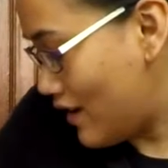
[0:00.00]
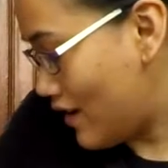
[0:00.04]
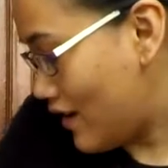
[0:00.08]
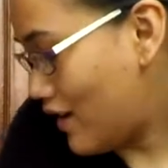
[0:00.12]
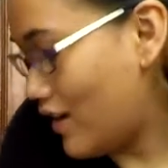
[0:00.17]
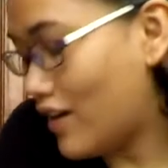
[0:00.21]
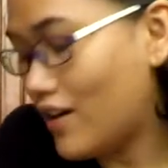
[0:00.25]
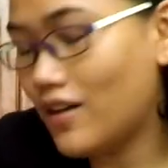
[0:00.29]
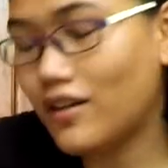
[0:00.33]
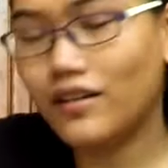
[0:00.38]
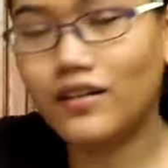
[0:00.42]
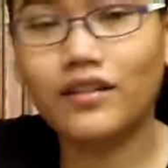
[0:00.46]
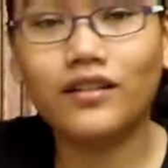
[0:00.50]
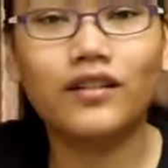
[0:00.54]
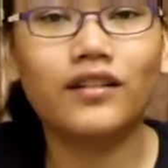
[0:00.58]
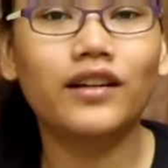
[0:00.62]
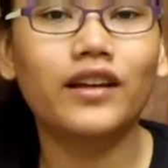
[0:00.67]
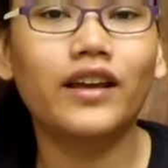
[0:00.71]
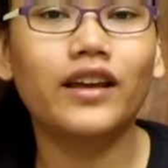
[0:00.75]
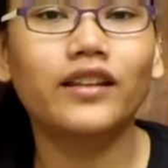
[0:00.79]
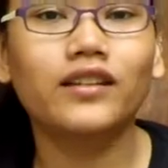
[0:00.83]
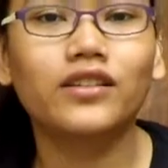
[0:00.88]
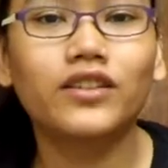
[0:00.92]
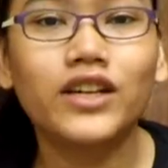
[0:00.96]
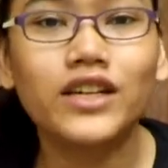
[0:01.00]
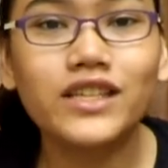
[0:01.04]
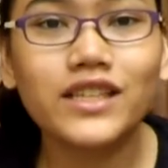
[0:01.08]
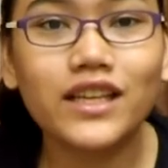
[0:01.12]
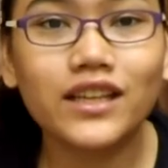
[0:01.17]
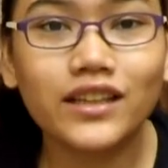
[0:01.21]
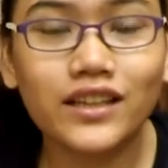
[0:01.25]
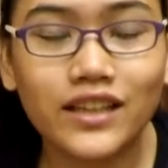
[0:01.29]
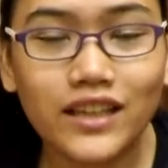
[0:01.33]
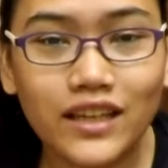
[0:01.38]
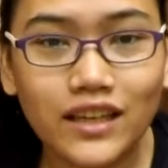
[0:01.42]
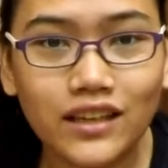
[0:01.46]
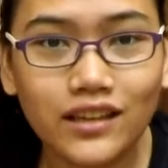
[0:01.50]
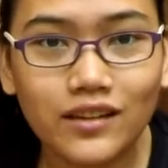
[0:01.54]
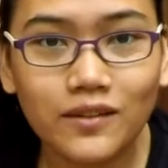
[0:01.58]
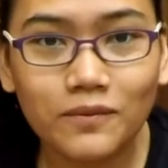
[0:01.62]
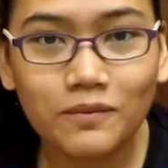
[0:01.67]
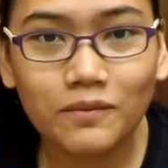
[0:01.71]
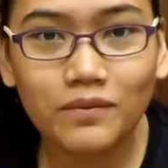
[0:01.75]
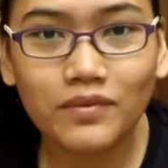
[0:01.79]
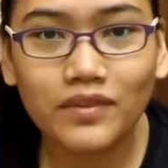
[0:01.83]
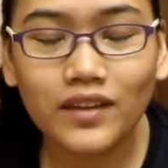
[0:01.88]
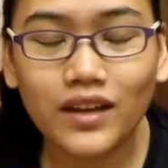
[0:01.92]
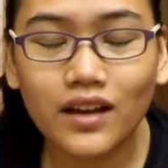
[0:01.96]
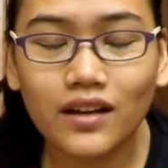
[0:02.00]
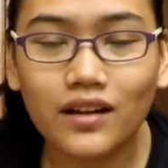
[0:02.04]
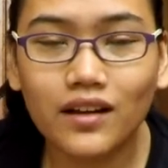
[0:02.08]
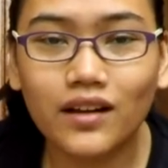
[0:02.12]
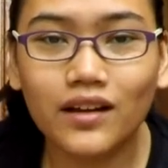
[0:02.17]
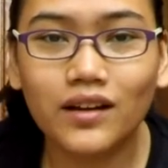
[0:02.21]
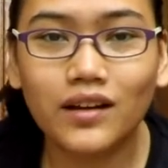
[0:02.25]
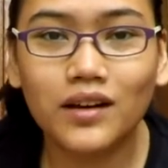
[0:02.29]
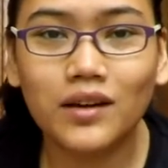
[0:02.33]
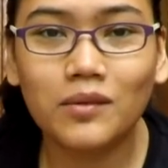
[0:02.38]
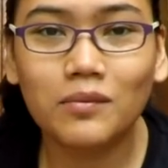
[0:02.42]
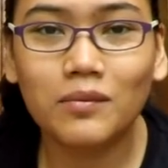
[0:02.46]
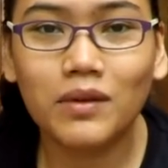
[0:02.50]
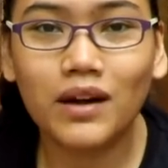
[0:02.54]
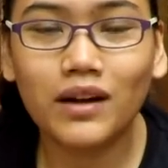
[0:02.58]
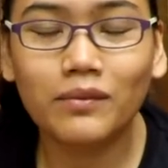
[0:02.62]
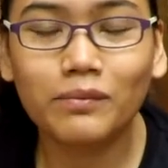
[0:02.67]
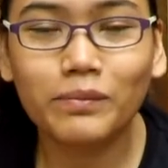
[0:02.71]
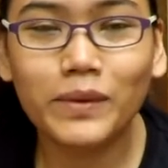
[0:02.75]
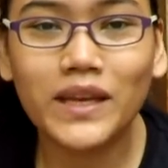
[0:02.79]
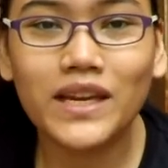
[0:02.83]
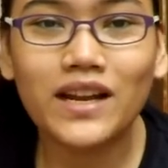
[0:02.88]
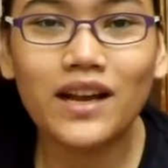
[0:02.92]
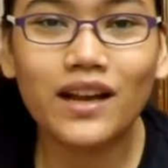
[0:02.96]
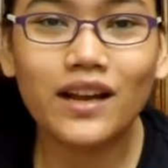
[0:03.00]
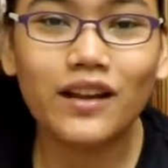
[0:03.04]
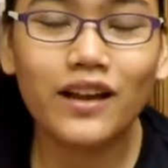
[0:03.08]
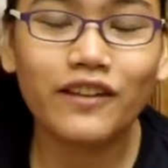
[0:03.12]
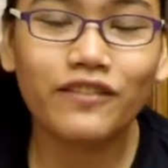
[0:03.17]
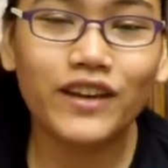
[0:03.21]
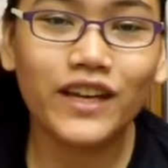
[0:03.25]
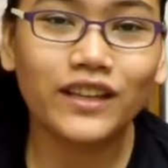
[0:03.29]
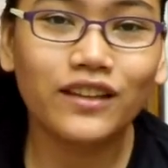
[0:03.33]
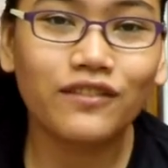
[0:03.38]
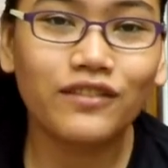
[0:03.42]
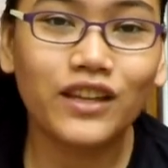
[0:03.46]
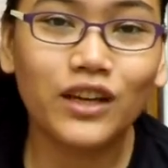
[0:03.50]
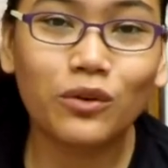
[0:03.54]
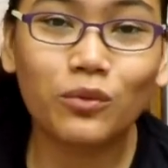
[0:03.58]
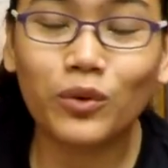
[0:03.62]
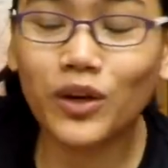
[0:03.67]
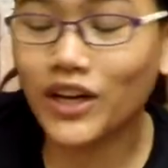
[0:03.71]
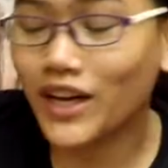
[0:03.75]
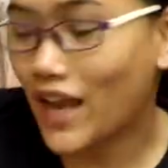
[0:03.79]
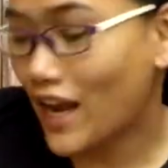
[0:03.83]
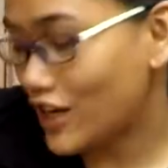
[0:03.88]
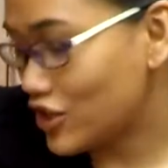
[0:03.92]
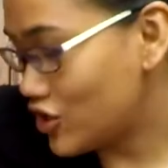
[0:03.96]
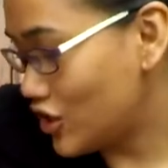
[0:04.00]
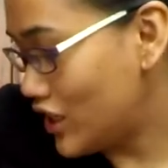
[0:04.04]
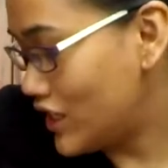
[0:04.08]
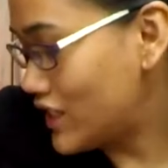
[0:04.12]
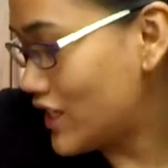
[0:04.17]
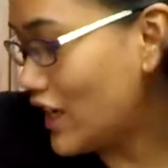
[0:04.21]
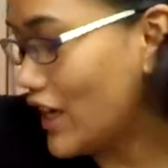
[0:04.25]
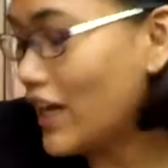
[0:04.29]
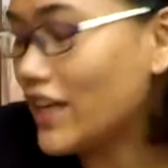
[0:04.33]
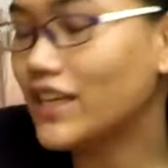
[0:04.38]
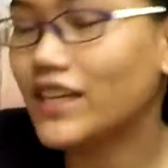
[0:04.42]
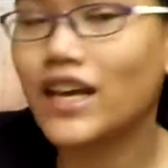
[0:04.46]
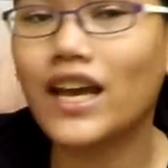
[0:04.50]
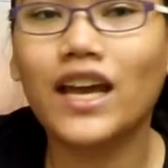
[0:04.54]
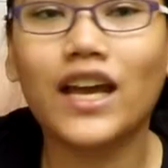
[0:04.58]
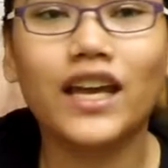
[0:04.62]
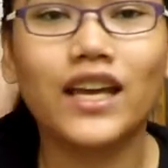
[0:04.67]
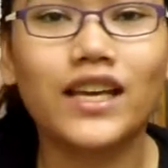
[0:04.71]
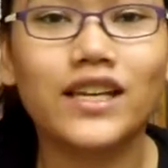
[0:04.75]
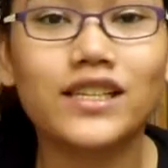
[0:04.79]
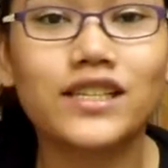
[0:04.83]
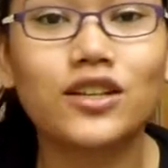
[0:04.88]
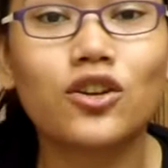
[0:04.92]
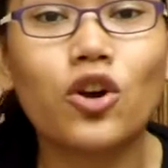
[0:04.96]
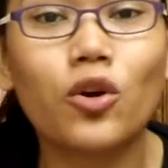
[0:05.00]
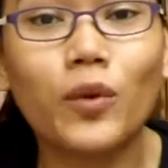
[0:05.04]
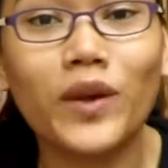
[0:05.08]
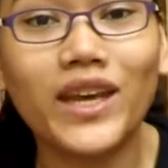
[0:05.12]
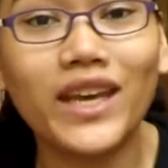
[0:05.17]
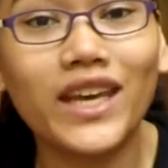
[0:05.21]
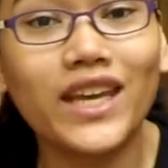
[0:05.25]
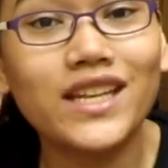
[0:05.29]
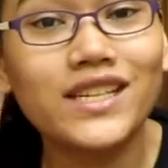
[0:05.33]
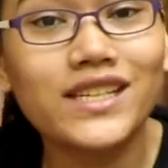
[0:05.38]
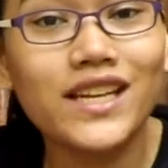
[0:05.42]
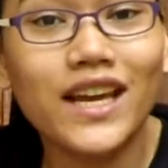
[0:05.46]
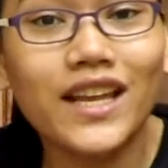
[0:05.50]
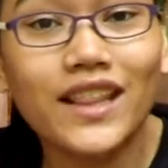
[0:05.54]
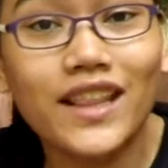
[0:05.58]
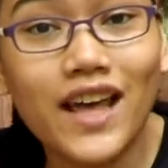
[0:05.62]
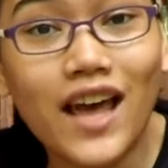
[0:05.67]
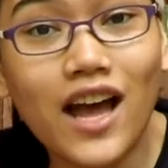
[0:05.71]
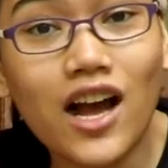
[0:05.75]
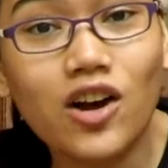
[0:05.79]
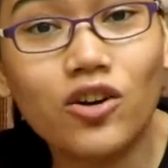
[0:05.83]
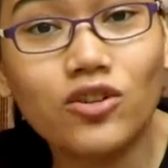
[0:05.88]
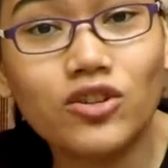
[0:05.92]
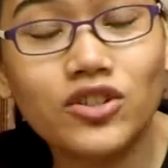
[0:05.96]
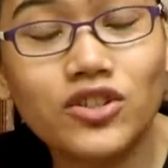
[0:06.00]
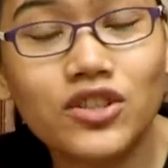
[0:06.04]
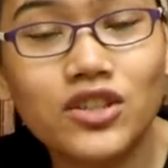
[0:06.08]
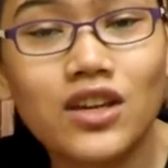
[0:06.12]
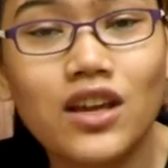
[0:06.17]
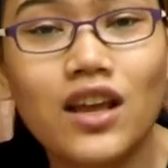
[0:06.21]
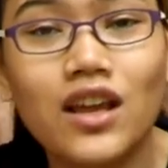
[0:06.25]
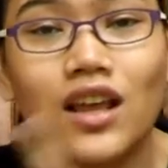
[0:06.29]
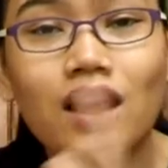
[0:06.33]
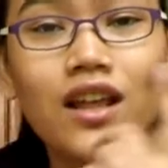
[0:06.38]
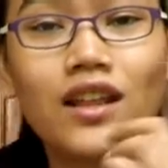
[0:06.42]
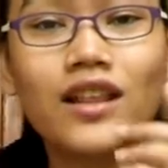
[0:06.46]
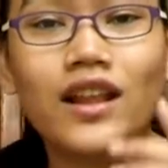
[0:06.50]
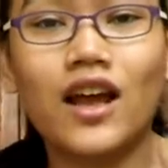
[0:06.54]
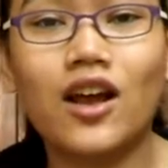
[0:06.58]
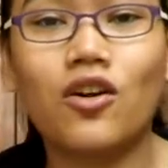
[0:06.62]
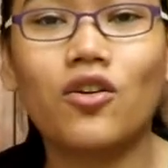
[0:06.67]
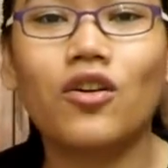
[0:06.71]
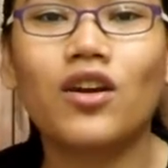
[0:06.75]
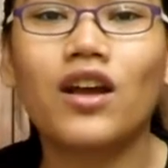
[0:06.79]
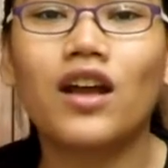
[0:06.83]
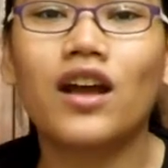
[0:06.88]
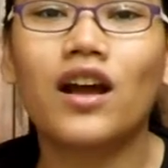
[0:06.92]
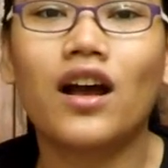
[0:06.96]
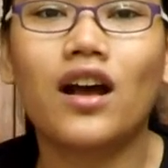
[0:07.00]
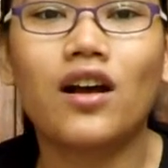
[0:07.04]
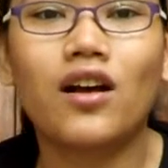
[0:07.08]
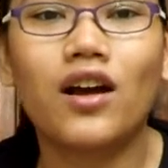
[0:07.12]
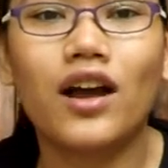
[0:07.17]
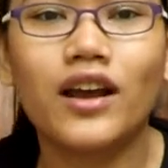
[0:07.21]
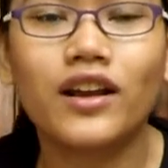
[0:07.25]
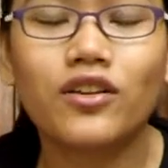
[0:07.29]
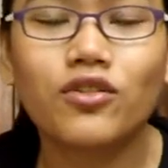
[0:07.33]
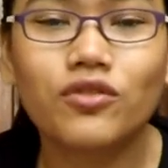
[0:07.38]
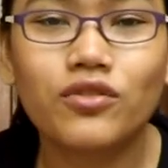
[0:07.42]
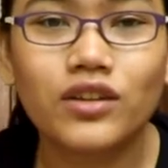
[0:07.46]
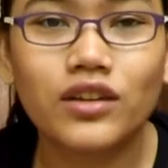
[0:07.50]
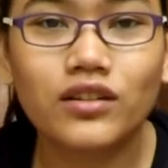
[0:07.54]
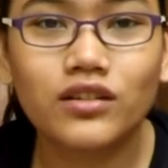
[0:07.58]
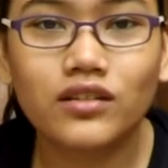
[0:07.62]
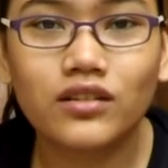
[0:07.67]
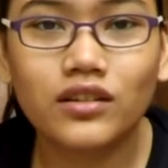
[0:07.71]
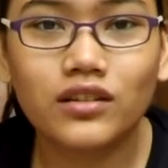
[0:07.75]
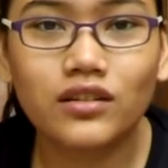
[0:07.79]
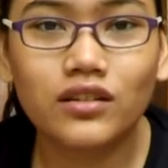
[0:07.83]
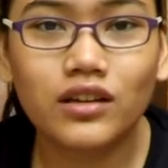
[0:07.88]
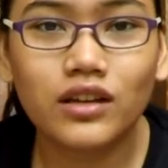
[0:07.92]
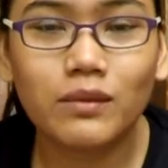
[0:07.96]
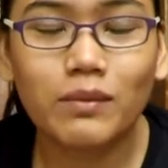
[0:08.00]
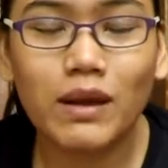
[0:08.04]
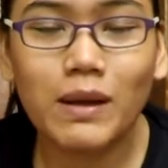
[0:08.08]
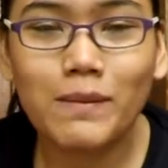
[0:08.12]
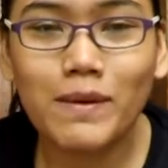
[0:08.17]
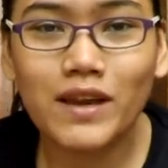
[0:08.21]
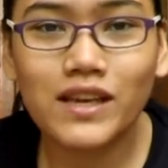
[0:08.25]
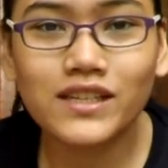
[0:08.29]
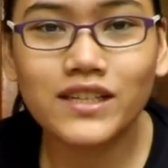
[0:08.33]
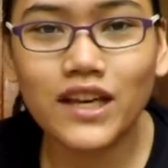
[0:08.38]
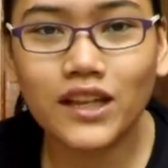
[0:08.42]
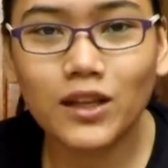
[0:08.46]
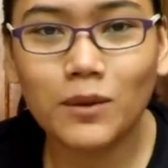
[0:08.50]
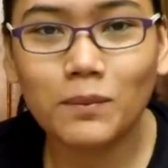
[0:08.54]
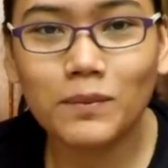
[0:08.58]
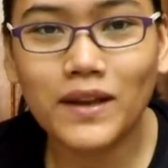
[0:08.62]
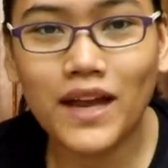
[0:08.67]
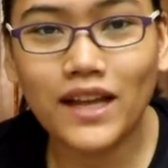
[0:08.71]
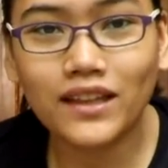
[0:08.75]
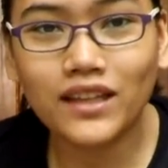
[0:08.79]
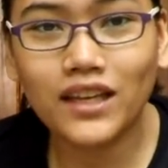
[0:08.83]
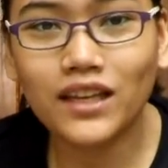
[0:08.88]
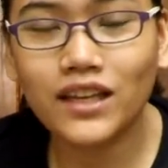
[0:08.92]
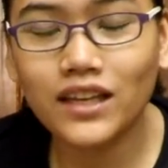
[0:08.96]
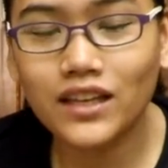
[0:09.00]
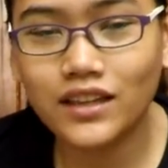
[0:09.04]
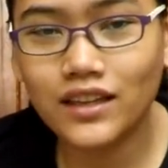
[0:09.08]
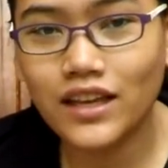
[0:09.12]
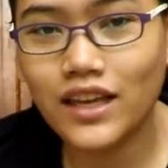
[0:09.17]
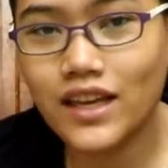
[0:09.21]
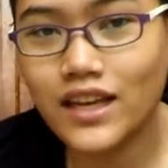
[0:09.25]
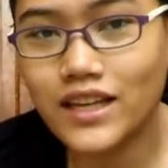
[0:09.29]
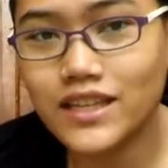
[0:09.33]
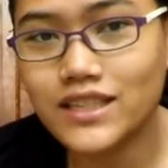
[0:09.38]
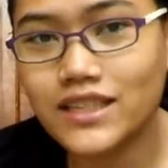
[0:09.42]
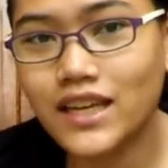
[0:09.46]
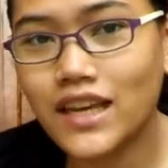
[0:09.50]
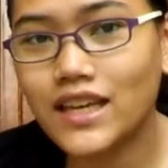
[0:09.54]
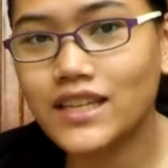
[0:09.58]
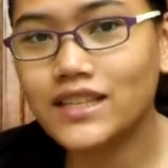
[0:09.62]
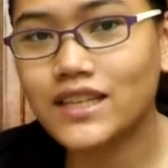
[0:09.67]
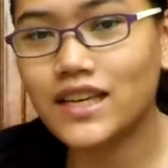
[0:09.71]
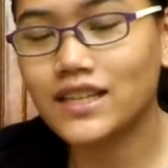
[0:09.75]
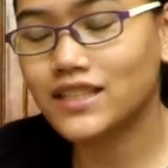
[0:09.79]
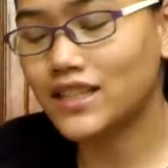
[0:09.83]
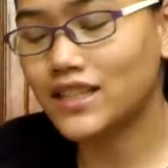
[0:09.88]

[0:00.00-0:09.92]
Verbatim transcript: Uh, and recently, um, ang pinaka-effective na word actually sa kanya is going inside the house. Now, uh, I know that uh, iba-iba yung setup natin. In his case